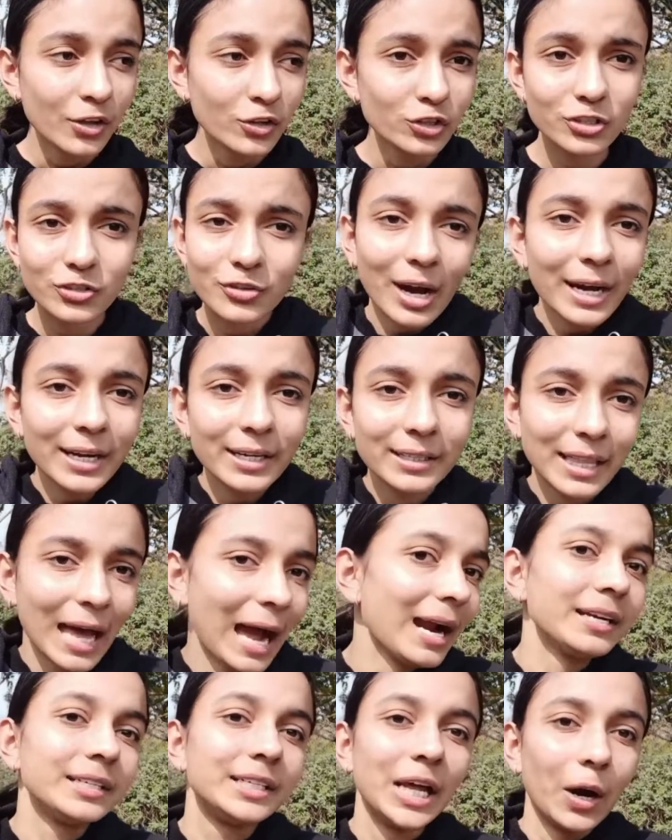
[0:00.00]
जस्ट राइट
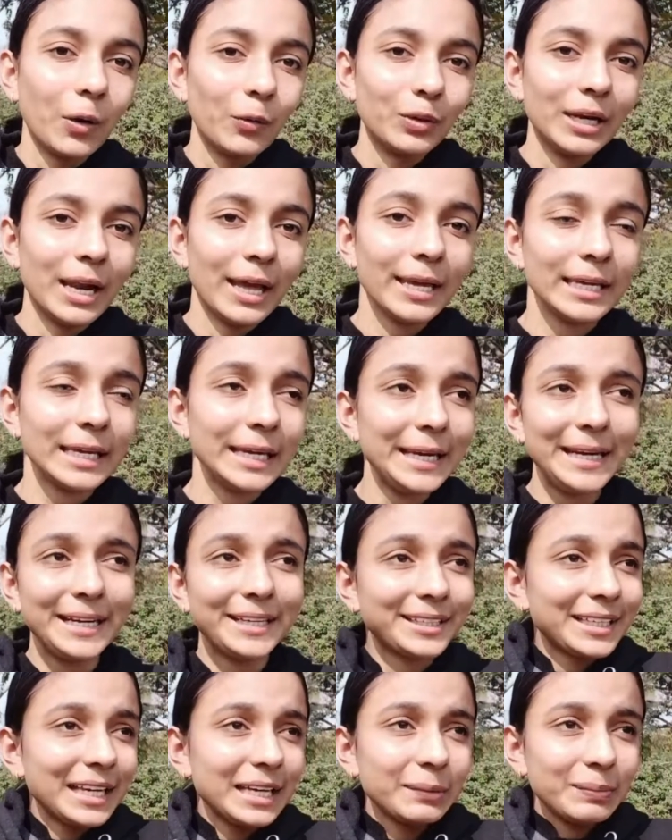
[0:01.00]
दैट डाउन लाइक
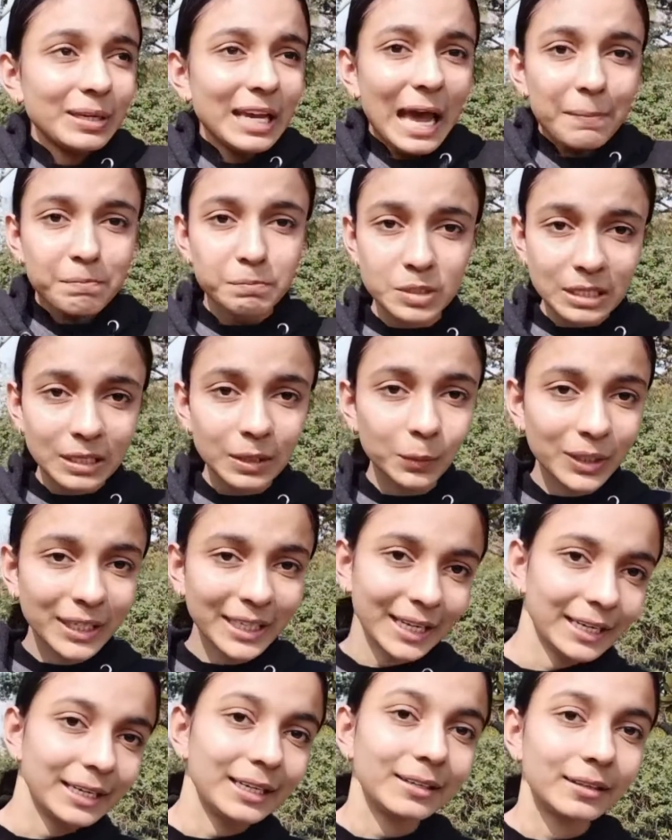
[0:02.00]
इट कैन बी एब्सोल्युटली
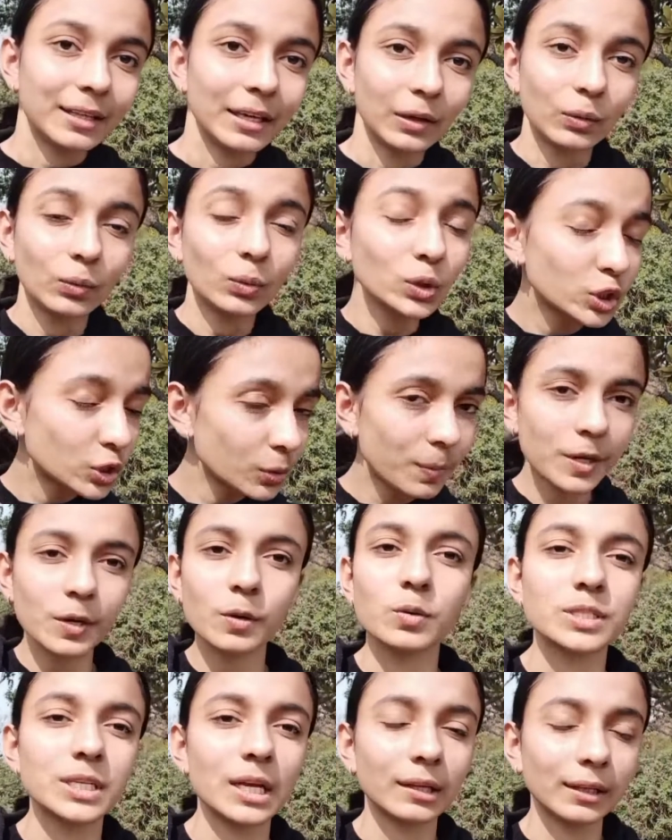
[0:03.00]
एनीथिंग कुछ भी
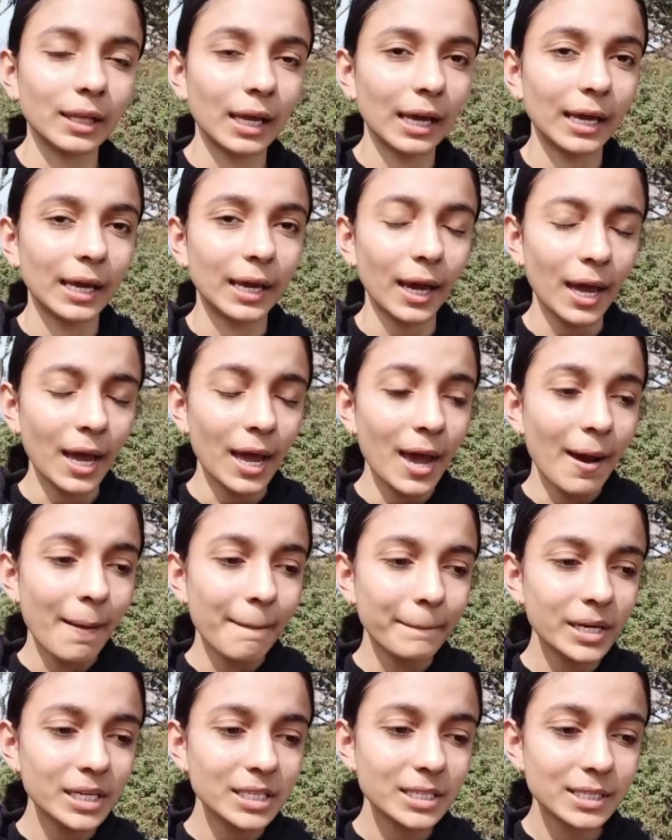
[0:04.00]
हो सकता है
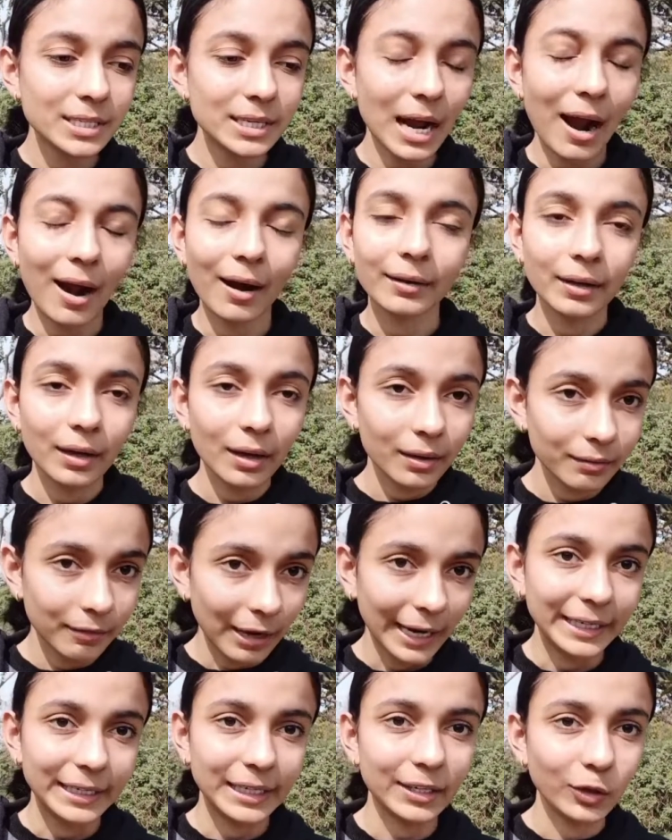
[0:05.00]
बट स्टार्ट
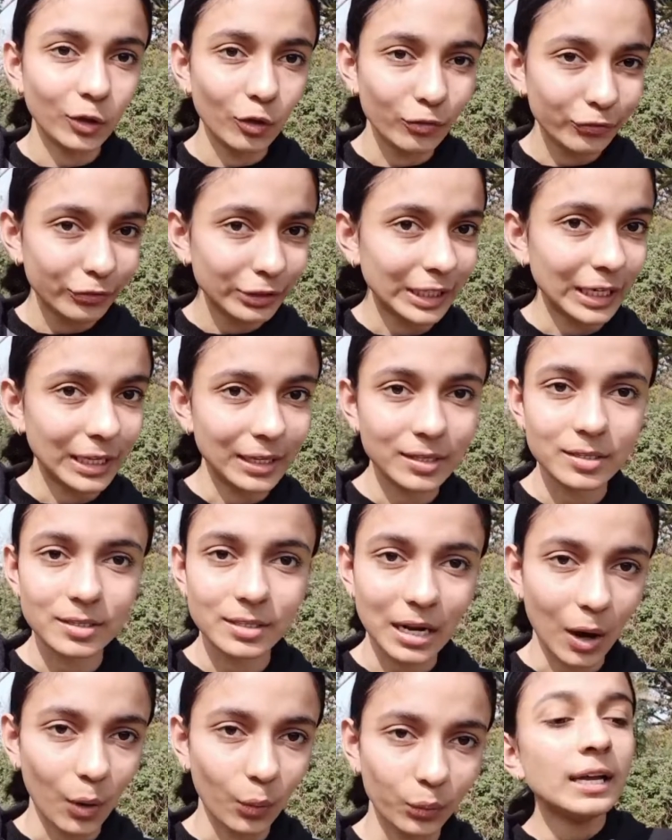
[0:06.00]
राइटिंग योर फीलिंग्स
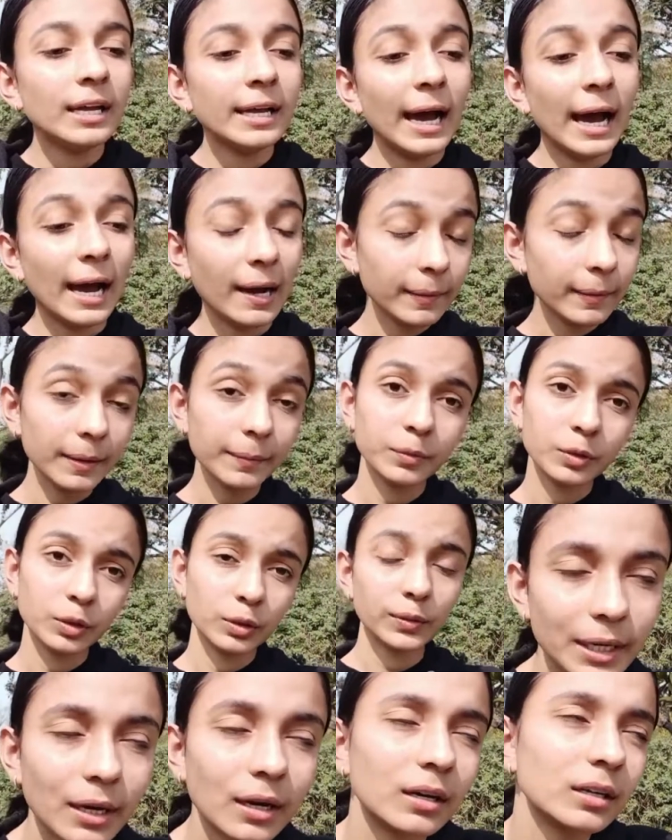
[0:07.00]
डाउन अब आप
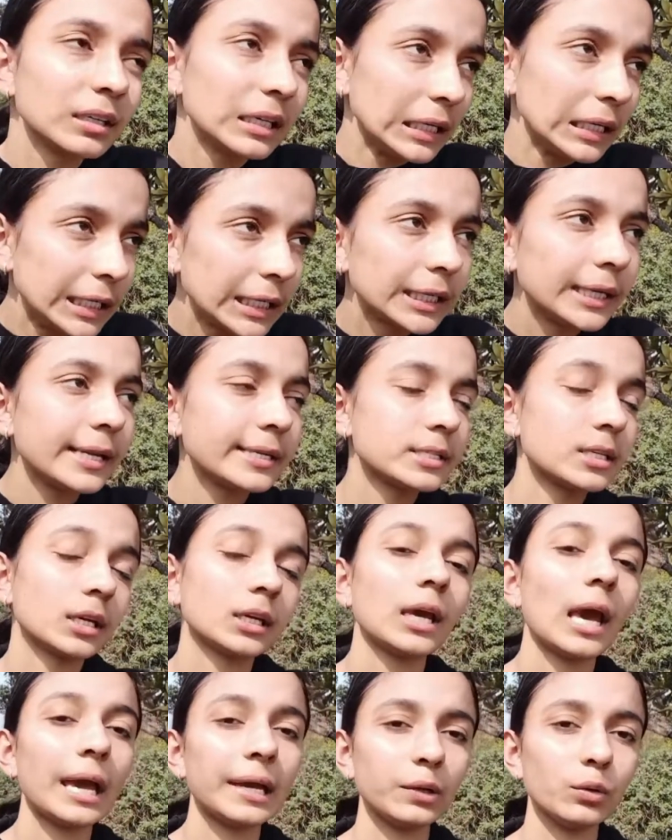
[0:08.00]
बोलोगे हाँ, कि लिखने से
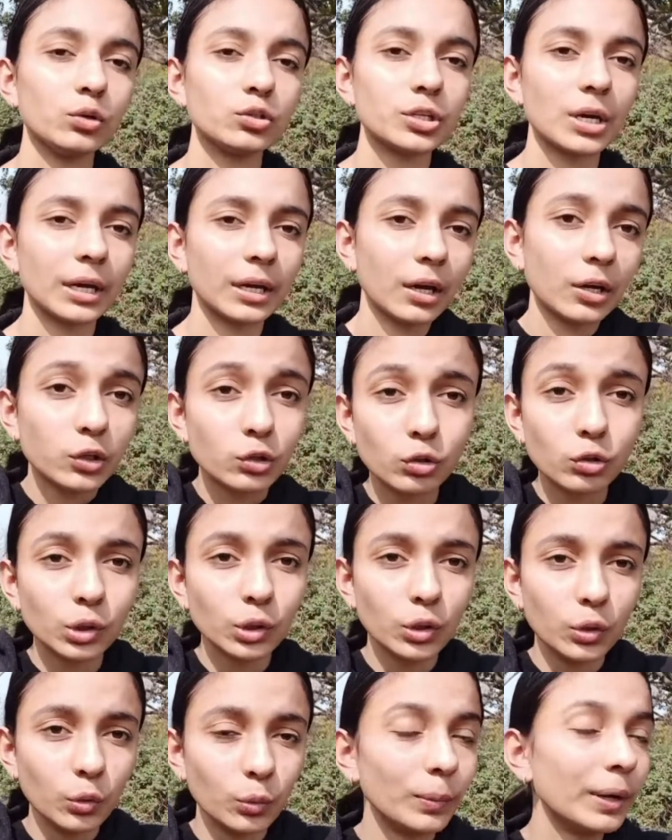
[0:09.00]
क्या ही हो जाएगा क्यों
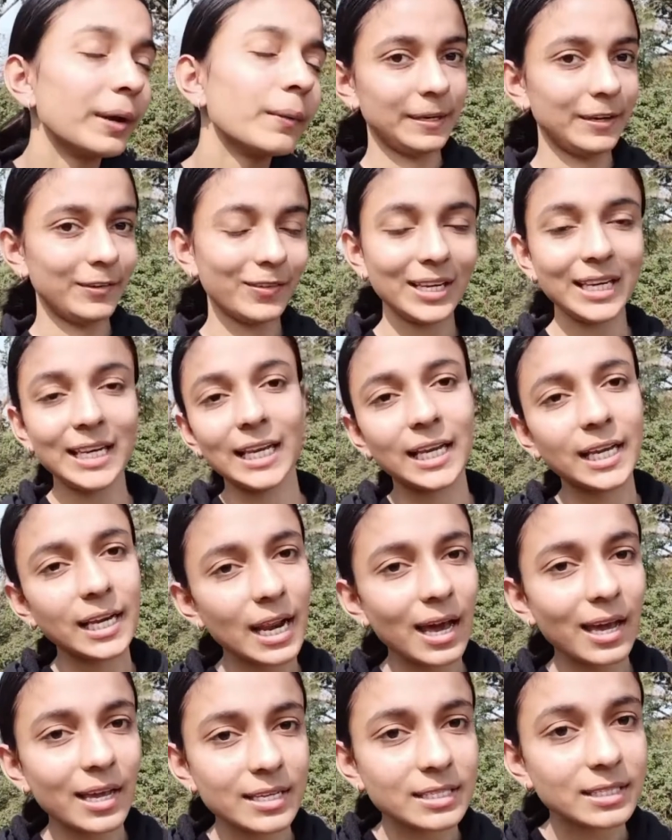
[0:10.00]
लिखूँ मैं वे
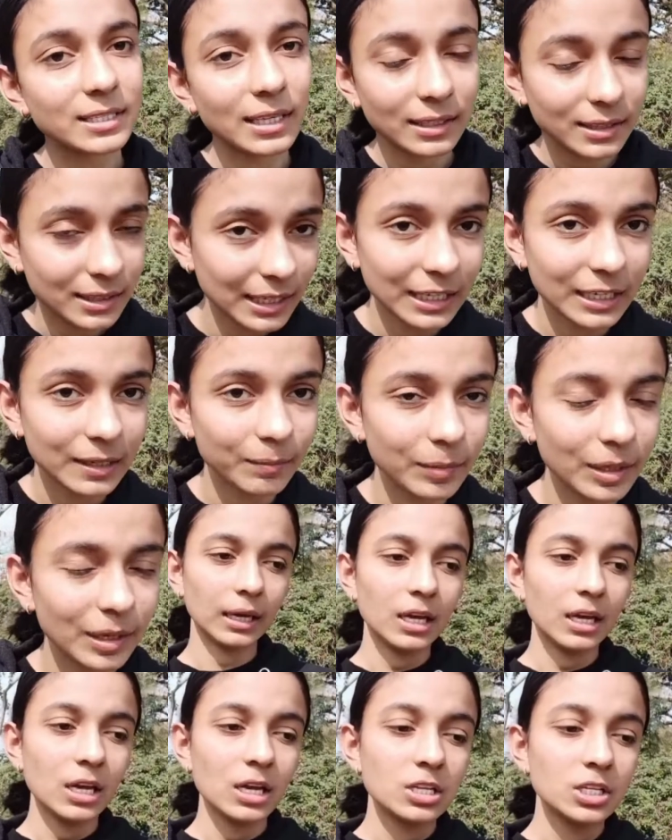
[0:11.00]
लिखना इस द थेरेपी
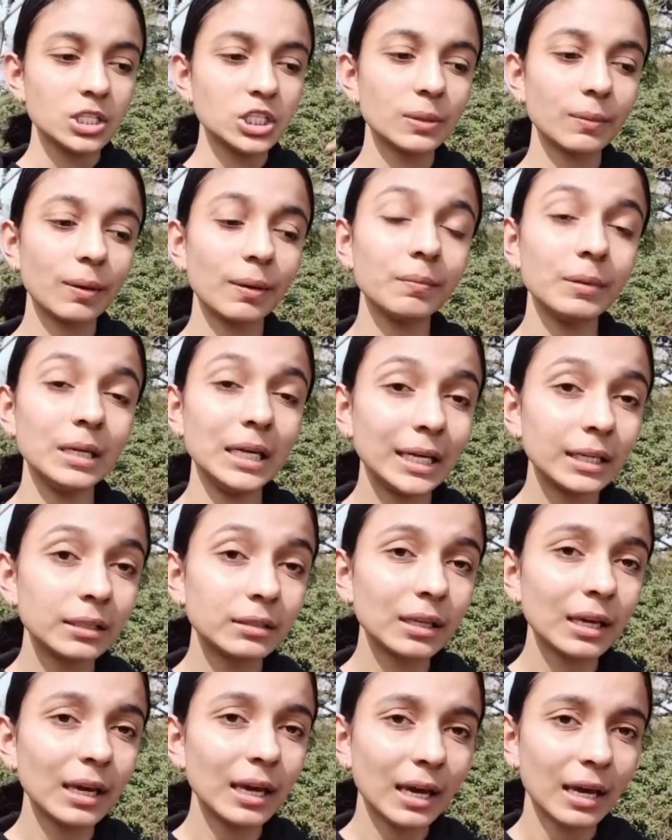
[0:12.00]
जब हम
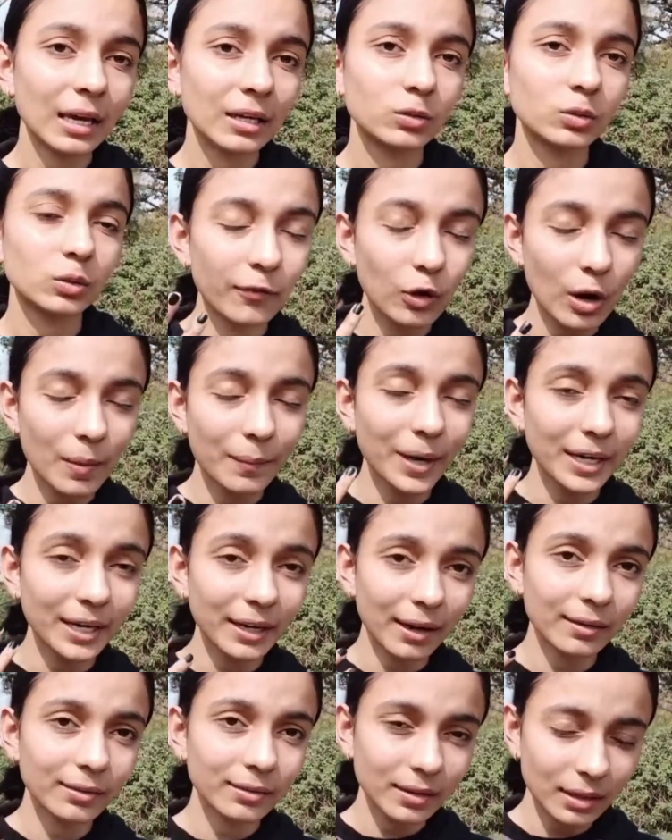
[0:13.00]
लिखते हैं तो हमारे
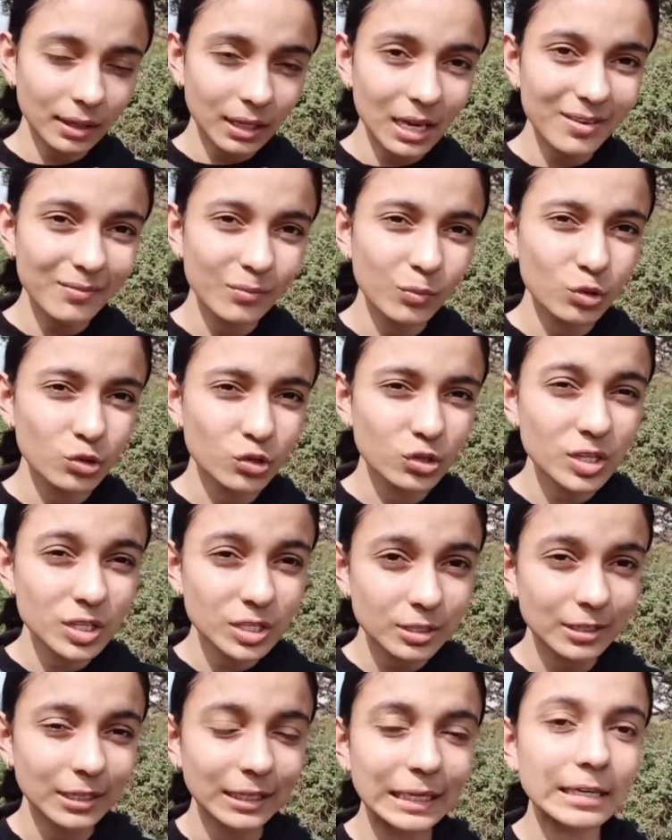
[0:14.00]
अंदर के
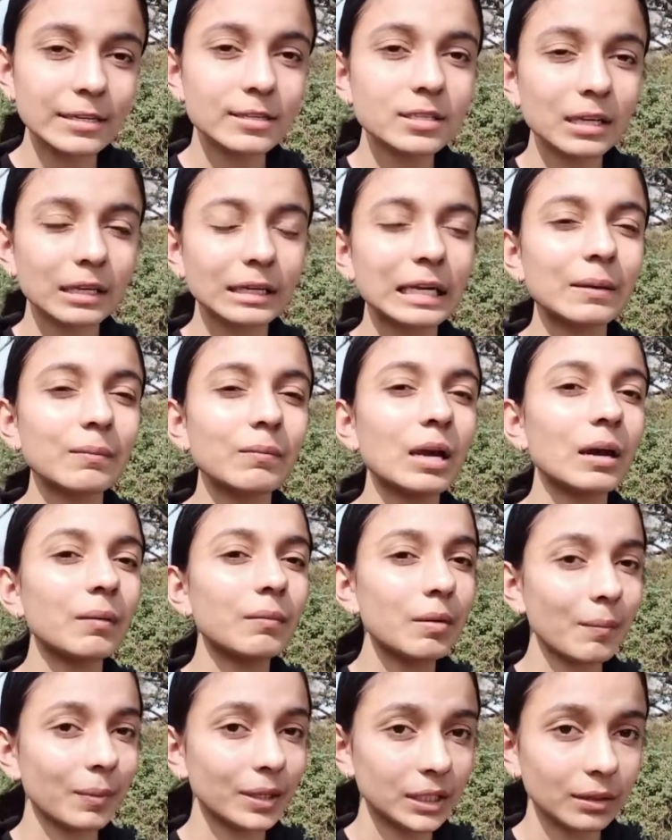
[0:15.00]
इमोशंस रिलीज़ करने में
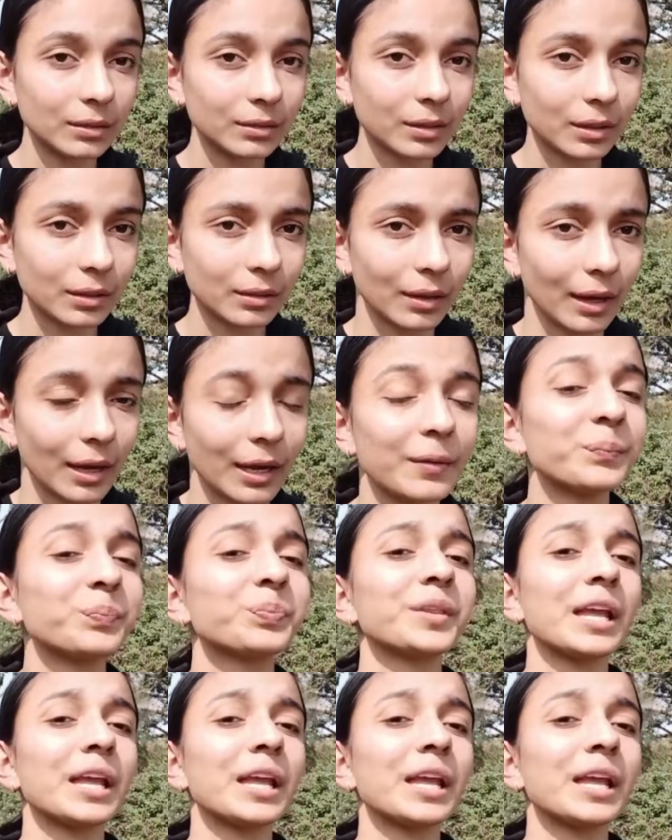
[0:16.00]
हमें मदद करता है